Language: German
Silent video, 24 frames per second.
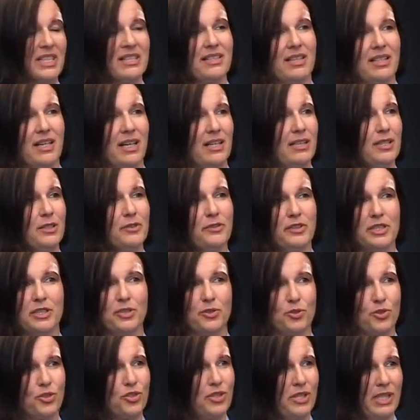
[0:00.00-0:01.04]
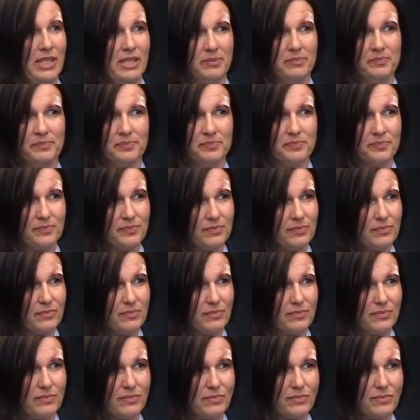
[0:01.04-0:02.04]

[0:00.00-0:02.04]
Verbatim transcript: ging alles viel zu schnell. Können